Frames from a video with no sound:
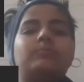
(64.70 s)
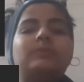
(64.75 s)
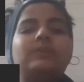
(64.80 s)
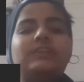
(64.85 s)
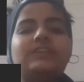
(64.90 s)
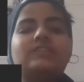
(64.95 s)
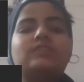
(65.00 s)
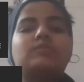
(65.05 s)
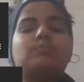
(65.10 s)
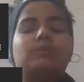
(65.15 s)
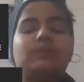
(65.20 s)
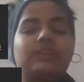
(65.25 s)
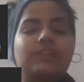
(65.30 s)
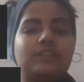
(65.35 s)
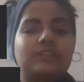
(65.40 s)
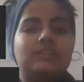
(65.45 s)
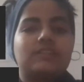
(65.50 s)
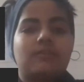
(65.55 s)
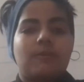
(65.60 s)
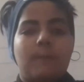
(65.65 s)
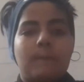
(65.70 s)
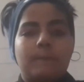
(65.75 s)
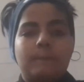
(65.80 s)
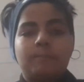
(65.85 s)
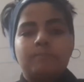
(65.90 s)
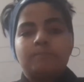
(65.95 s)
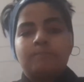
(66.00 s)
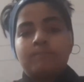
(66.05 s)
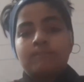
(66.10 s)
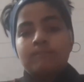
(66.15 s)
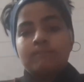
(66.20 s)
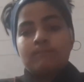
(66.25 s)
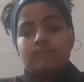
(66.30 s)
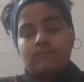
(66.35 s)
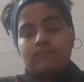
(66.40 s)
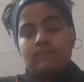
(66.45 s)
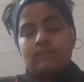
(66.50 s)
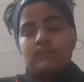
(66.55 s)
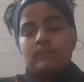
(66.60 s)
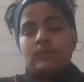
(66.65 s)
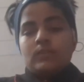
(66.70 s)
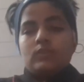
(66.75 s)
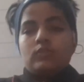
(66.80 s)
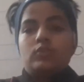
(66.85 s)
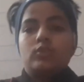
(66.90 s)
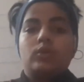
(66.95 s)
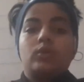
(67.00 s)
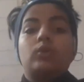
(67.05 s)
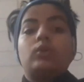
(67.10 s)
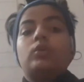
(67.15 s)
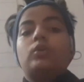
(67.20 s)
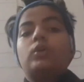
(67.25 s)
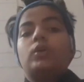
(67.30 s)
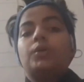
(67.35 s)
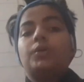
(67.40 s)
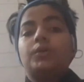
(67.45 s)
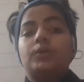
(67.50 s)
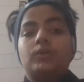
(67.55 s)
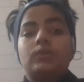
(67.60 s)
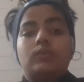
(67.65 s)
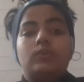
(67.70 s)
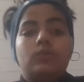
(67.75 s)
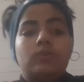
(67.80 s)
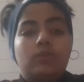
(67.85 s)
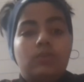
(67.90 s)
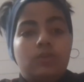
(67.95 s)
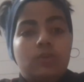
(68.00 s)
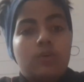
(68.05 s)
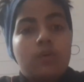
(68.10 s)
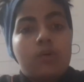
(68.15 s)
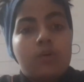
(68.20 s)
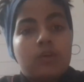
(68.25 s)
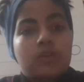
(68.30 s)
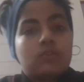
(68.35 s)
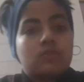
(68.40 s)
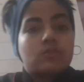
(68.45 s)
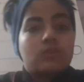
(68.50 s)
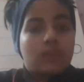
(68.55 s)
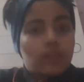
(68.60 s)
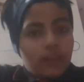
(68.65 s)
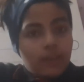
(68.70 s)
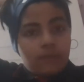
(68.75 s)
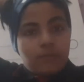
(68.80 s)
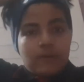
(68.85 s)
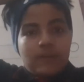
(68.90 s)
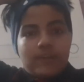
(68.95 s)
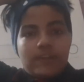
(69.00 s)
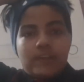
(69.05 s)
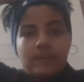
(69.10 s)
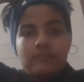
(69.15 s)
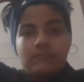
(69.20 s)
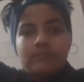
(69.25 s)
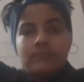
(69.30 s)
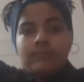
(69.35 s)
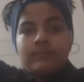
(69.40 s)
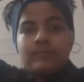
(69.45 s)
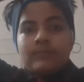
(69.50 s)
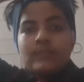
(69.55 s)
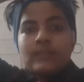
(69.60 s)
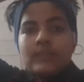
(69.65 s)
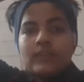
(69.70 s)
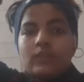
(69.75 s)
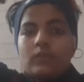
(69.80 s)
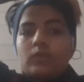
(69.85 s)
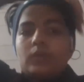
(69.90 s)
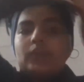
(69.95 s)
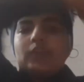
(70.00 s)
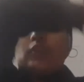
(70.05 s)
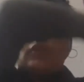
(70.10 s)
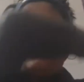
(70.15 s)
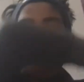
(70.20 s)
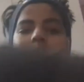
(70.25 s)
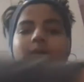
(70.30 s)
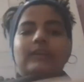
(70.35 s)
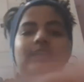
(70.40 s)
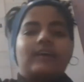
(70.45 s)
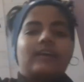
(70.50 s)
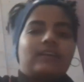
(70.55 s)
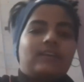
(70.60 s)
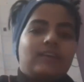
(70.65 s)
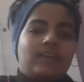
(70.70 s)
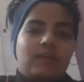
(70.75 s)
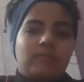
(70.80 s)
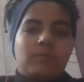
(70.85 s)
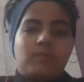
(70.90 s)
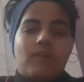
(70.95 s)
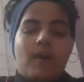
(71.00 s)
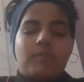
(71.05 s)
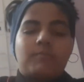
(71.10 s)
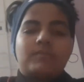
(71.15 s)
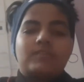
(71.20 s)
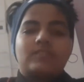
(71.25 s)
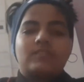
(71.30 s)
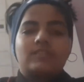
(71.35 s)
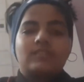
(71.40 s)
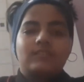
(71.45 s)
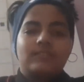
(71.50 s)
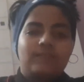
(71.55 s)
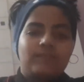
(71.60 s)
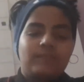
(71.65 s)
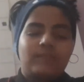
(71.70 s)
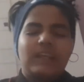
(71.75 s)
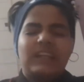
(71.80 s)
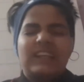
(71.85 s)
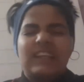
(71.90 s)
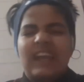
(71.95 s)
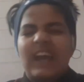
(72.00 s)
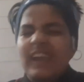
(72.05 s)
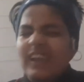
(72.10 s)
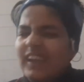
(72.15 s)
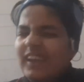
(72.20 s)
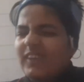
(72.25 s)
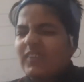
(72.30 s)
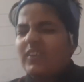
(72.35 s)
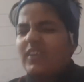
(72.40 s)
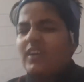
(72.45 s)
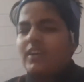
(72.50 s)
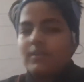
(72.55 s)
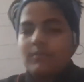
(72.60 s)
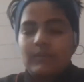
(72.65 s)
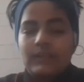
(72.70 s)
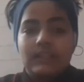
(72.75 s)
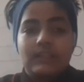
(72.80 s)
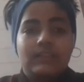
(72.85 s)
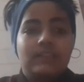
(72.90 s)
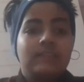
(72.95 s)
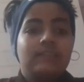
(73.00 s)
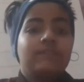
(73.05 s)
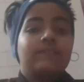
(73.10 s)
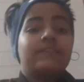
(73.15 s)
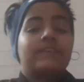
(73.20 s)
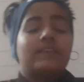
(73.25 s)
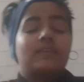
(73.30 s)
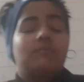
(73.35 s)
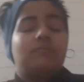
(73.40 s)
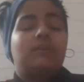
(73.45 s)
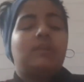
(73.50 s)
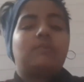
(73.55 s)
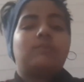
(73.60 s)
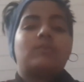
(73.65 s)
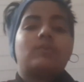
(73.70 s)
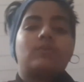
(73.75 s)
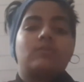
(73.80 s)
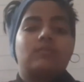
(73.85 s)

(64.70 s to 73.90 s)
प्लीज़ प्लीज़ तो उन लोगों की सुन के मैंने कोइट को बंद कर दिया मैं वापस मतलब क्या कह रहा हूँ यार मैं मतलब